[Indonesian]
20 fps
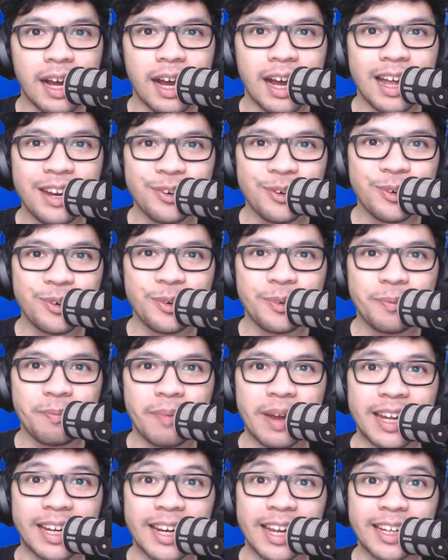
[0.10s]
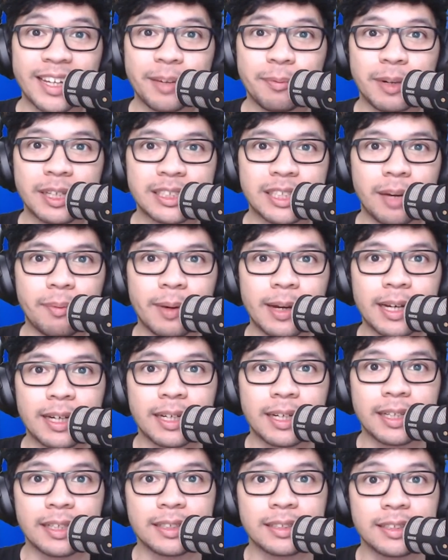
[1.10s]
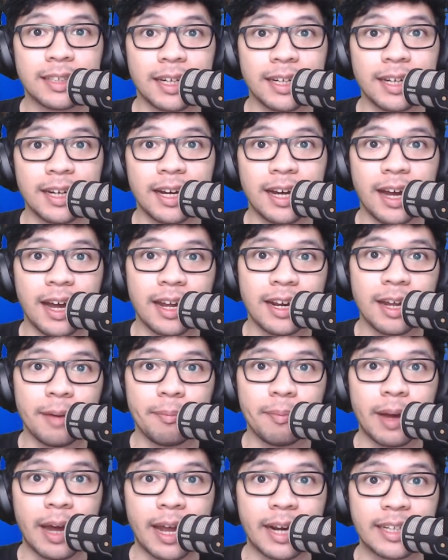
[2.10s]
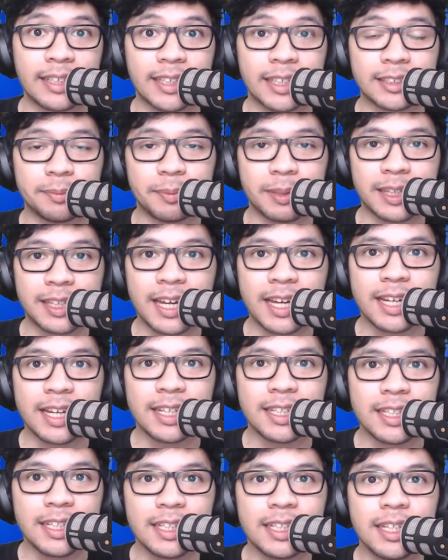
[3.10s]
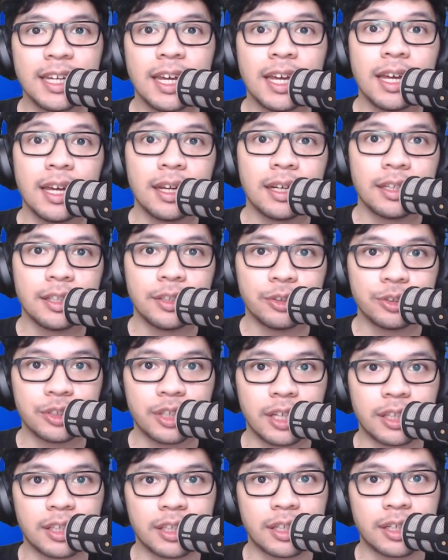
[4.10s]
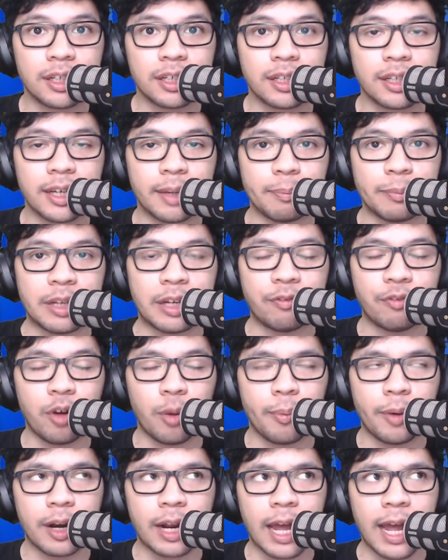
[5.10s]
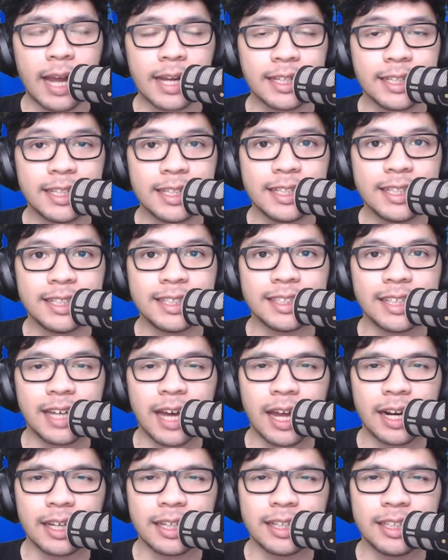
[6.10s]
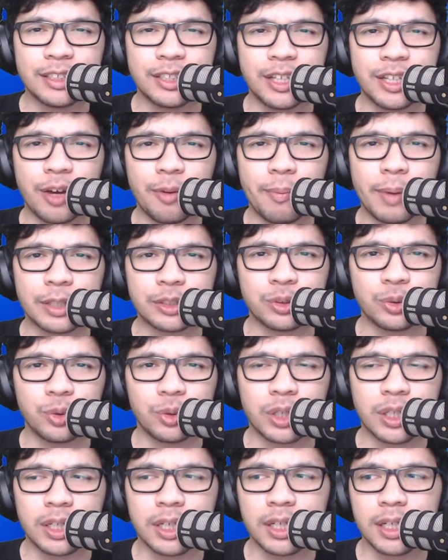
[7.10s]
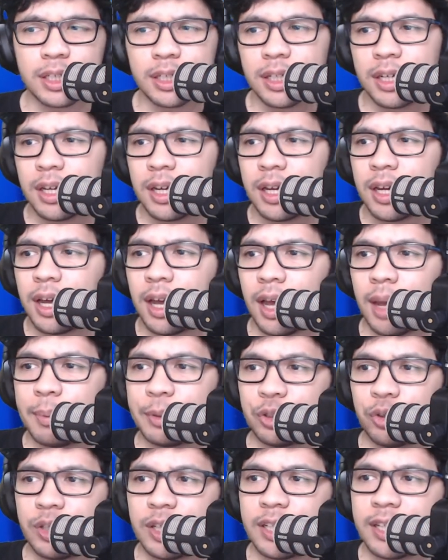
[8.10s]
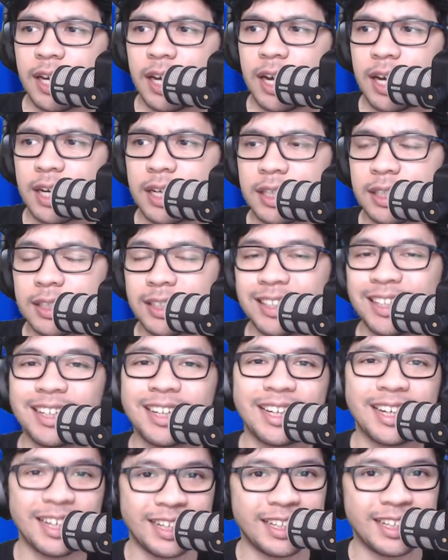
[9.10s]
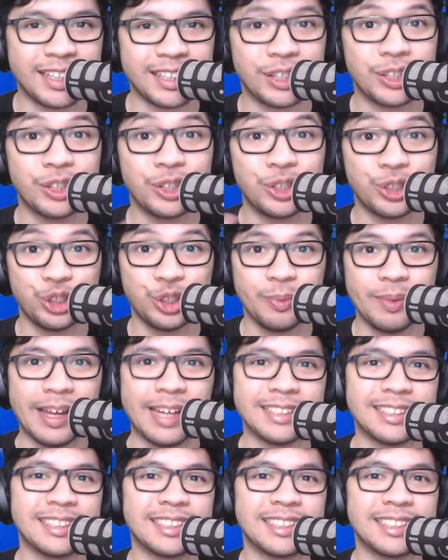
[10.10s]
Halo, balik lagi bersama saya Adam Ardisa Smita di newsletter Game Developer ID. Hari ini sudah masuk ke episode yang ke-17.